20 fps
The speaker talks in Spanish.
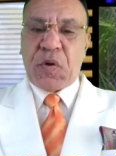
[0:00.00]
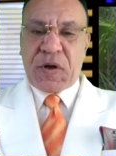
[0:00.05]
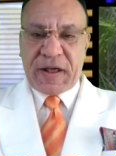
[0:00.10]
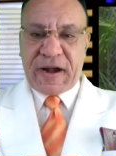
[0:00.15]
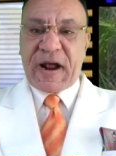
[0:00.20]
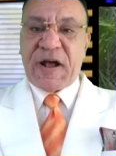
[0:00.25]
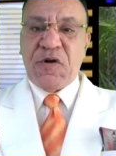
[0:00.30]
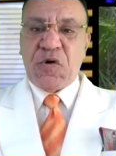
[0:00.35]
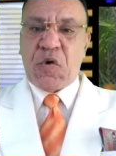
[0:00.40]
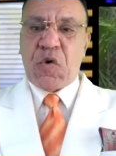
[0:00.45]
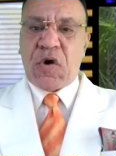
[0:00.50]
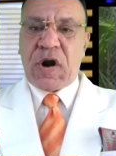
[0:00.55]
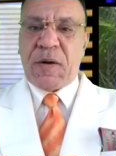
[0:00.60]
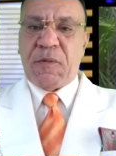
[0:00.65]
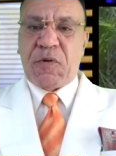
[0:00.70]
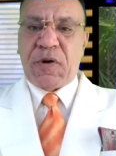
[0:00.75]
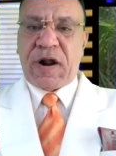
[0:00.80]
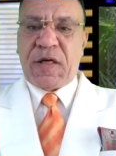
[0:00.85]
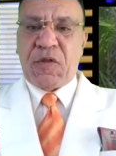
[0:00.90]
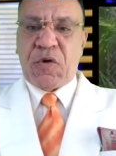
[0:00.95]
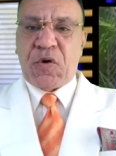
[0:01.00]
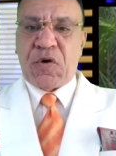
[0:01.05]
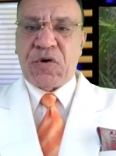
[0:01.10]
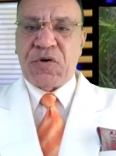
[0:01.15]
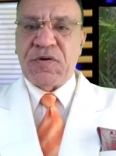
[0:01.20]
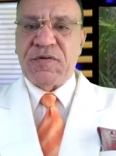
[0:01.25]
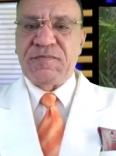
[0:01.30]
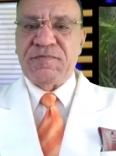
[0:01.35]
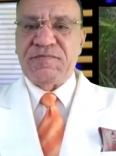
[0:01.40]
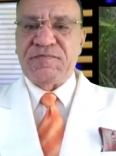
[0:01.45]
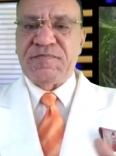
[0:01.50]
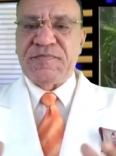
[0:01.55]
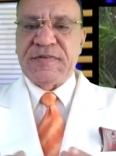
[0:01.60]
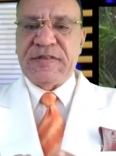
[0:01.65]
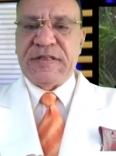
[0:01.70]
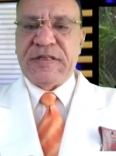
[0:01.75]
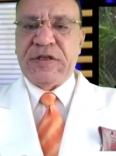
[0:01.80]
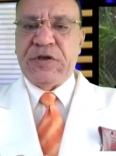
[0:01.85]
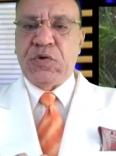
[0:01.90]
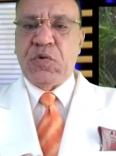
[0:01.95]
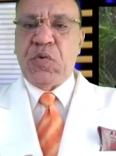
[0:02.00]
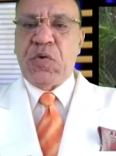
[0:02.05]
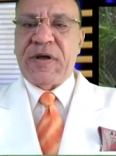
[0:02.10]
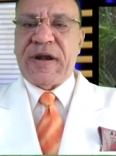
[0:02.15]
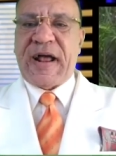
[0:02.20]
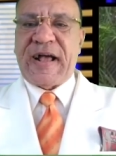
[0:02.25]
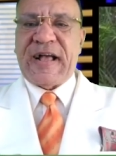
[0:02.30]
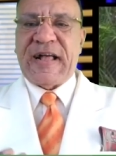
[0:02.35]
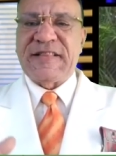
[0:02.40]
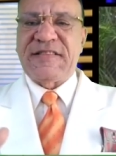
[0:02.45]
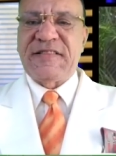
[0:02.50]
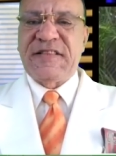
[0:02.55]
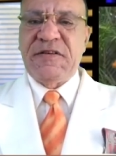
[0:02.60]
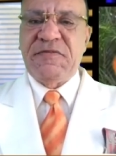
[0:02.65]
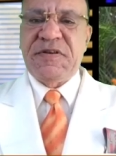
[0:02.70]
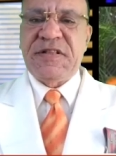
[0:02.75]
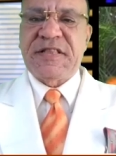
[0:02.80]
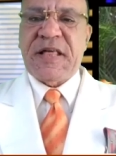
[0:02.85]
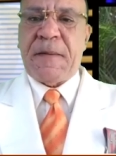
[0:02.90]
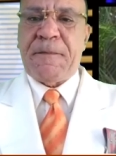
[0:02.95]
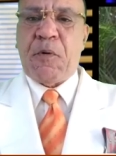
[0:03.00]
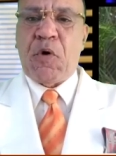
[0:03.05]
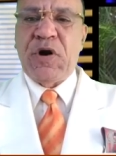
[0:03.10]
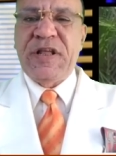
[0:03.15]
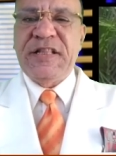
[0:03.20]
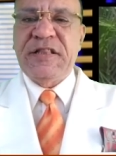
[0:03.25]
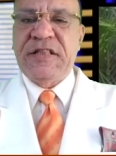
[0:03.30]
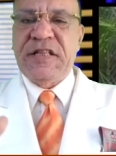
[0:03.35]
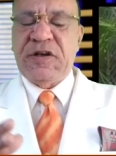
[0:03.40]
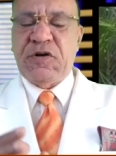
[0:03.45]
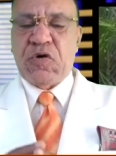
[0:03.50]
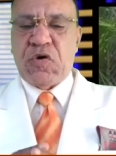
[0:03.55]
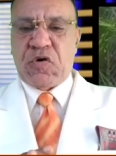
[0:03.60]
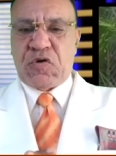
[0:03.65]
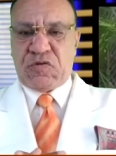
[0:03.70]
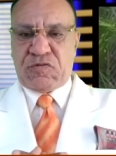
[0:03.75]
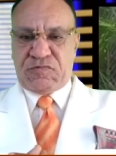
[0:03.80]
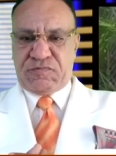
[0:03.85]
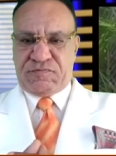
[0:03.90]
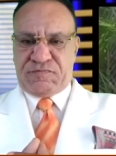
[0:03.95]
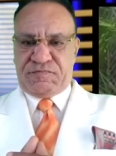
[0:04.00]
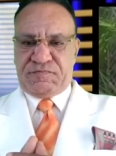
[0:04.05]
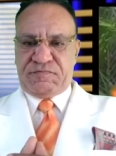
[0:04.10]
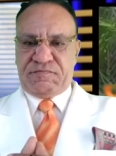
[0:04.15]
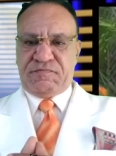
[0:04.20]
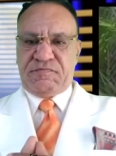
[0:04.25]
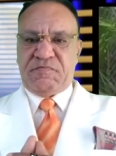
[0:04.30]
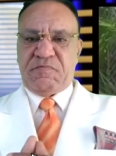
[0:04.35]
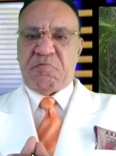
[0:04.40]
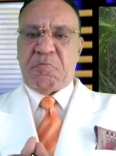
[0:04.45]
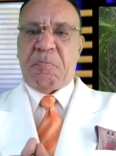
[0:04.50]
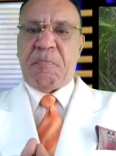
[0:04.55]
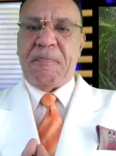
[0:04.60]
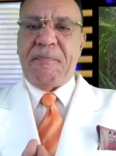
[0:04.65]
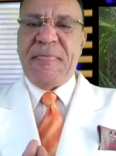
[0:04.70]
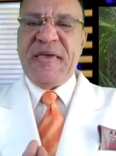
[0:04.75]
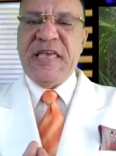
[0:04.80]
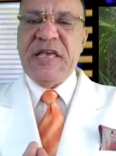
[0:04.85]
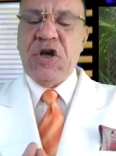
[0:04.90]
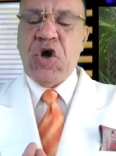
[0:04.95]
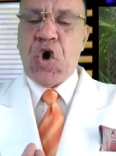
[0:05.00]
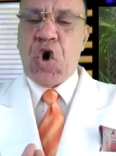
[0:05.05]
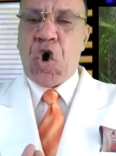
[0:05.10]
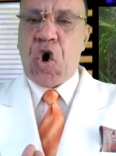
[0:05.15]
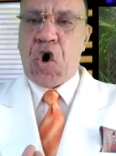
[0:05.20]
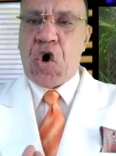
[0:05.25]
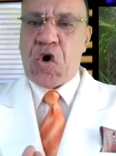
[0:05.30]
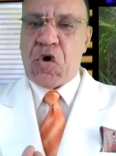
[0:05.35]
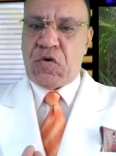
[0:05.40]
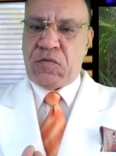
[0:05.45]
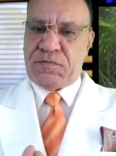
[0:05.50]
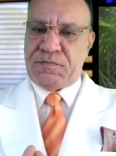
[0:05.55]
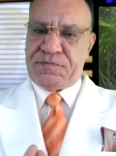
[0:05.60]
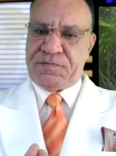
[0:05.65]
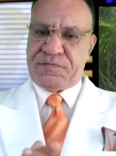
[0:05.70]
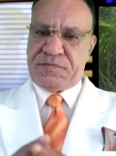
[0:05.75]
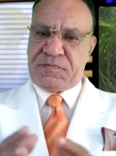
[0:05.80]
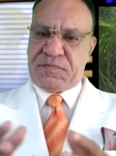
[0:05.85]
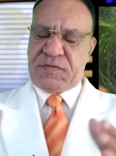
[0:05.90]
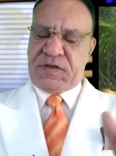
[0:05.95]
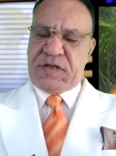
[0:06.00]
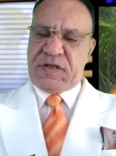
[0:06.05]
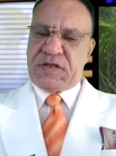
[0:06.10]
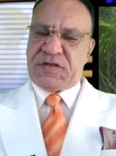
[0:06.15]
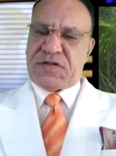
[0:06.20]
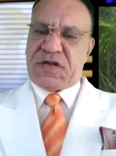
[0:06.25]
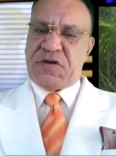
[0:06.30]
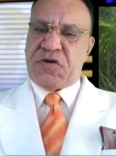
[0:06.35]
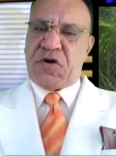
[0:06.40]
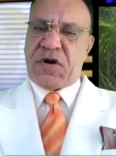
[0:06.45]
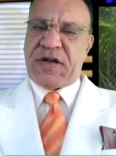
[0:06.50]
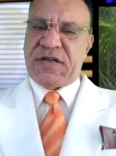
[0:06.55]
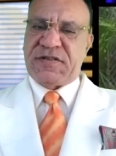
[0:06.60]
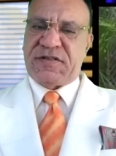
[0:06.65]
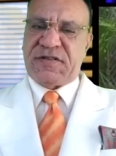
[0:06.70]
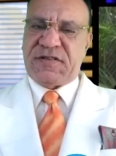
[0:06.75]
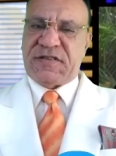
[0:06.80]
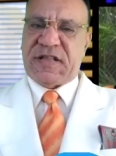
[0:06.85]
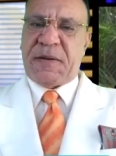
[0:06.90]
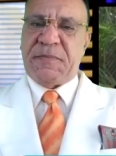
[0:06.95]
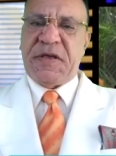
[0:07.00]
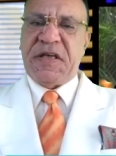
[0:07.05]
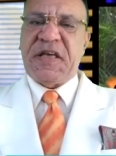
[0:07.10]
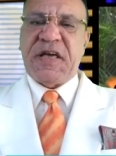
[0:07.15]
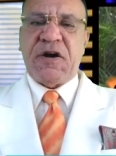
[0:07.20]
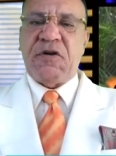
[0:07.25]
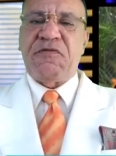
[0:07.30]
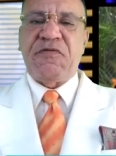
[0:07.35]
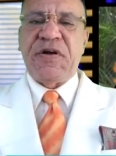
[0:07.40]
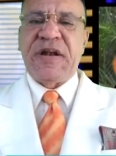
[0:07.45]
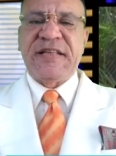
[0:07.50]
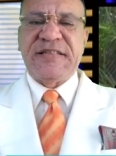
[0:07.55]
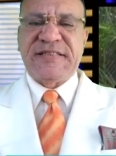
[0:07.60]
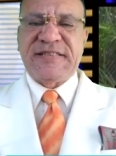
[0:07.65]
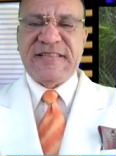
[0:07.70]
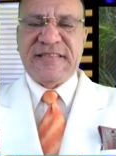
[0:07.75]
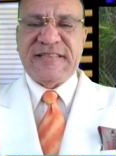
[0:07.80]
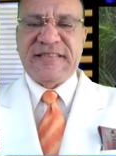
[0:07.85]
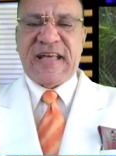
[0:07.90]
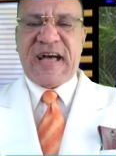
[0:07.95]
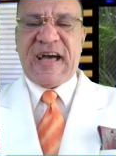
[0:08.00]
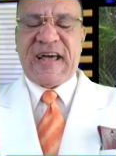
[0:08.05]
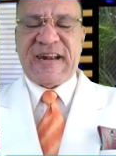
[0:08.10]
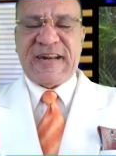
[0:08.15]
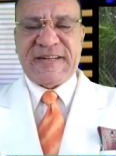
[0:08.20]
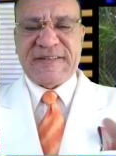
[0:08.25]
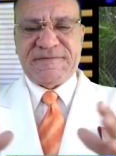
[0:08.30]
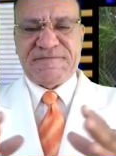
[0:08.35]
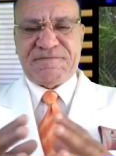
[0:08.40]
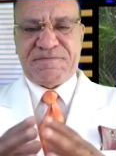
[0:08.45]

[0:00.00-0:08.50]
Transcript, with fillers: un gran colaborador y un gran activista político, Mingo. Señores, también quiero felicitar